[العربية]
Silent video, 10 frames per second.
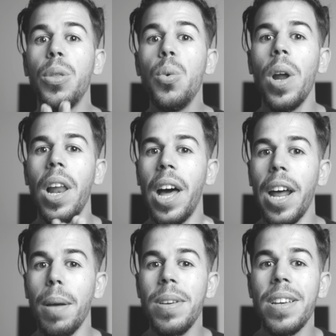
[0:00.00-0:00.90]
الدول
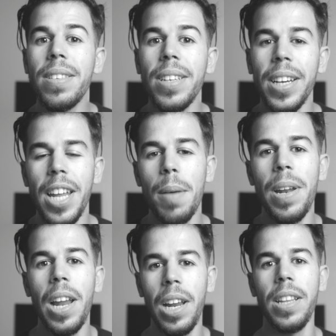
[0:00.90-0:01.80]
العربية استخداما
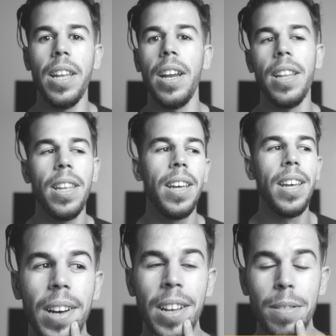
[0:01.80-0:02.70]
للإنترنت
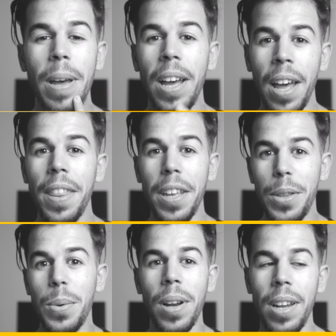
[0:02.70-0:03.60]
أسماء هذه
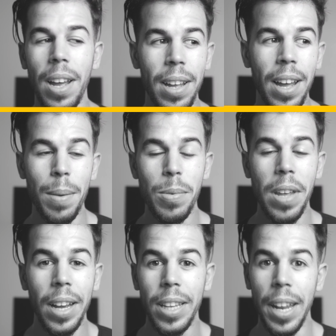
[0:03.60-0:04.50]
الدول أنا
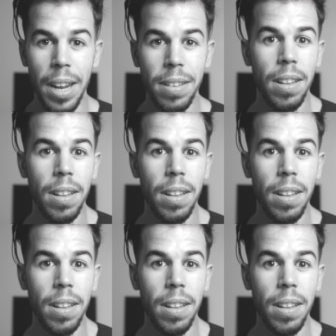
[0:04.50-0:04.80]
متأكد أنها